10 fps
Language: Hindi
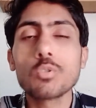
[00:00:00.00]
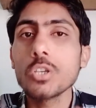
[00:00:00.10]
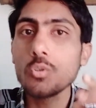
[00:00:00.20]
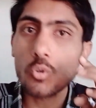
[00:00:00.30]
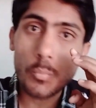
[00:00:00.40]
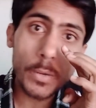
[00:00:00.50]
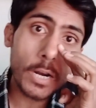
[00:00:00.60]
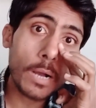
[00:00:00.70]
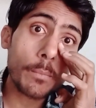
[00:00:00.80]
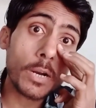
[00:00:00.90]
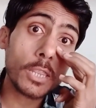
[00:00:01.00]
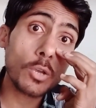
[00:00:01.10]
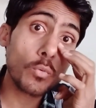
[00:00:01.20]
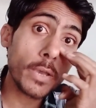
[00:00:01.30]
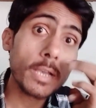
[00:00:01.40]
मुझे यूट्यूब पर काम करते
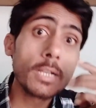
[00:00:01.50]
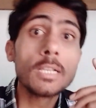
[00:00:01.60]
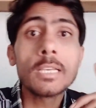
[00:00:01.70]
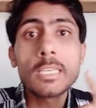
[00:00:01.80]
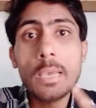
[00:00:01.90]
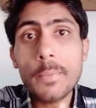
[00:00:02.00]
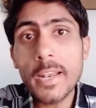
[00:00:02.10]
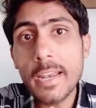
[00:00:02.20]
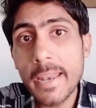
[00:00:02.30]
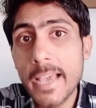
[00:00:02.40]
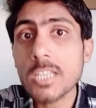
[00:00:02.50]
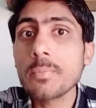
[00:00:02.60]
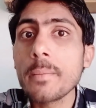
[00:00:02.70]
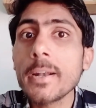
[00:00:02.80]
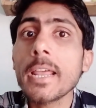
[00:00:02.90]
हुए ये मेरी नेक्स्ट
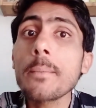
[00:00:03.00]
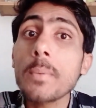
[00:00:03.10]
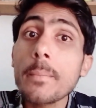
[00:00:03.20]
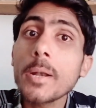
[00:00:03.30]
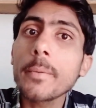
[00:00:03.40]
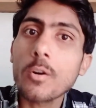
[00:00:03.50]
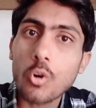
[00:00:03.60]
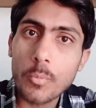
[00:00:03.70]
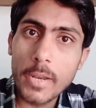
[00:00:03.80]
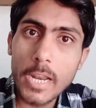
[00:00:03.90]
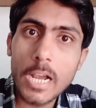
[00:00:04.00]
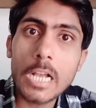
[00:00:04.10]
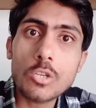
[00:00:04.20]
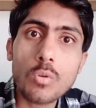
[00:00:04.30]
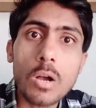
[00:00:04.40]
पेमेंट है पेमेंट में और भी
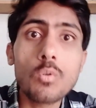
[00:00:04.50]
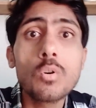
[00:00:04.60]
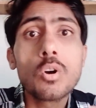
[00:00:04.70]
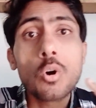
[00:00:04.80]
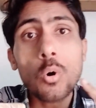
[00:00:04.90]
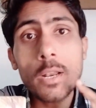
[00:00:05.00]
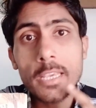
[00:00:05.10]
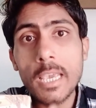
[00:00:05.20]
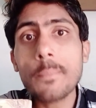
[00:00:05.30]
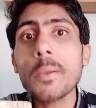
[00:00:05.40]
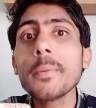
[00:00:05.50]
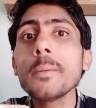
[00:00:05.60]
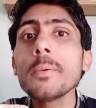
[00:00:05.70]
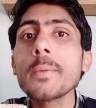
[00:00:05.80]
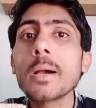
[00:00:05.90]
निकाल चुका हूँ और ये
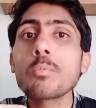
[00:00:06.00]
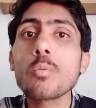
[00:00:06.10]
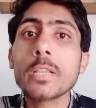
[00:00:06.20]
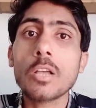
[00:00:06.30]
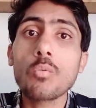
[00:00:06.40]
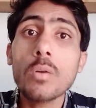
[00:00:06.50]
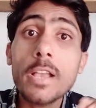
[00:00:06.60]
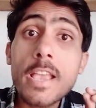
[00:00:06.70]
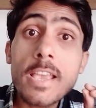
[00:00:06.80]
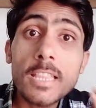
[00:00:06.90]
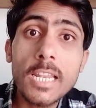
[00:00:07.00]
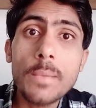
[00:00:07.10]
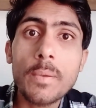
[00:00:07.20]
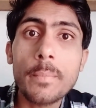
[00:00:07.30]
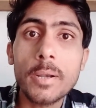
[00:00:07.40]
पेमेंट भी मैं आपको बताऊंगा कि कितनी
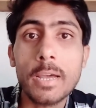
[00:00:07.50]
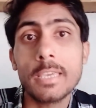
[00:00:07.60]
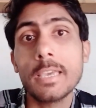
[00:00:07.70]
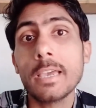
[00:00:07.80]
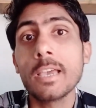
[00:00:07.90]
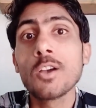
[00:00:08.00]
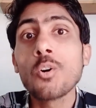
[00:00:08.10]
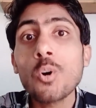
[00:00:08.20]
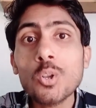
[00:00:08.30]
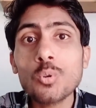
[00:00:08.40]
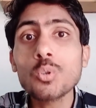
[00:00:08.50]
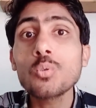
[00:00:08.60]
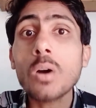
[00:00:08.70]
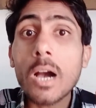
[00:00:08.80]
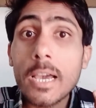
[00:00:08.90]
पेमेंट आई है और
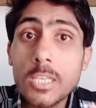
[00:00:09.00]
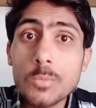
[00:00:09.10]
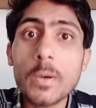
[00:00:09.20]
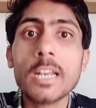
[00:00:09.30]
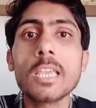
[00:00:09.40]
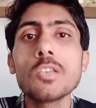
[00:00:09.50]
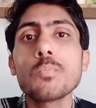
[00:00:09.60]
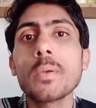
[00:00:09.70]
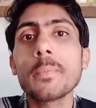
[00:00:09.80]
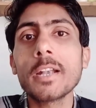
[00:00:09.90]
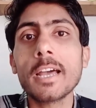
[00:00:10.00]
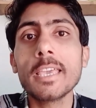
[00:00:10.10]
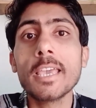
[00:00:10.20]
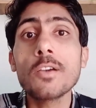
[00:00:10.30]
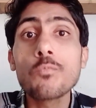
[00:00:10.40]
दोस्तों इस बार की जो पेमेंट
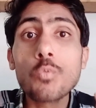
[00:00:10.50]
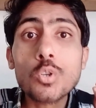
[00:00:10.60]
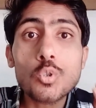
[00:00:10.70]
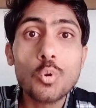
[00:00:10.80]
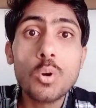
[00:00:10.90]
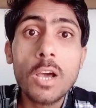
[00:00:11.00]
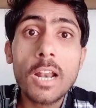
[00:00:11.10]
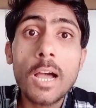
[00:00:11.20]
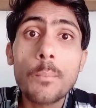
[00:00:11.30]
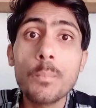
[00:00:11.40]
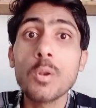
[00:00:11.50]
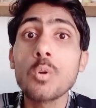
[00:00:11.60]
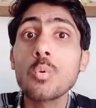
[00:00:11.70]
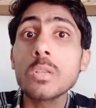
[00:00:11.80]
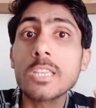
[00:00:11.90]
आई है वो सुनकर आप
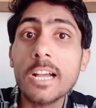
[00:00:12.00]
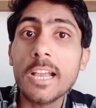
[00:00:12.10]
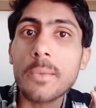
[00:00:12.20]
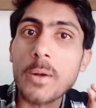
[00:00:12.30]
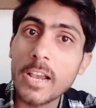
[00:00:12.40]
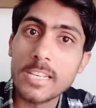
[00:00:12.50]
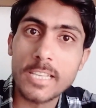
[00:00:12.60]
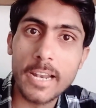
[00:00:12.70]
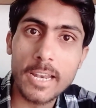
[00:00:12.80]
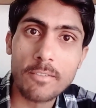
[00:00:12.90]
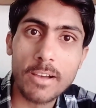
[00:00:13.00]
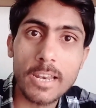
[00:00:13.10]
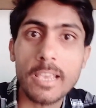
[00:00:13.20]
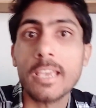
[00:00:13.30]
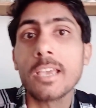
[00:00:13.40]
बिल्कुल तंगे बंगे से रहने
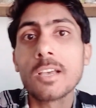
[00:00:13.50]
वाली हैं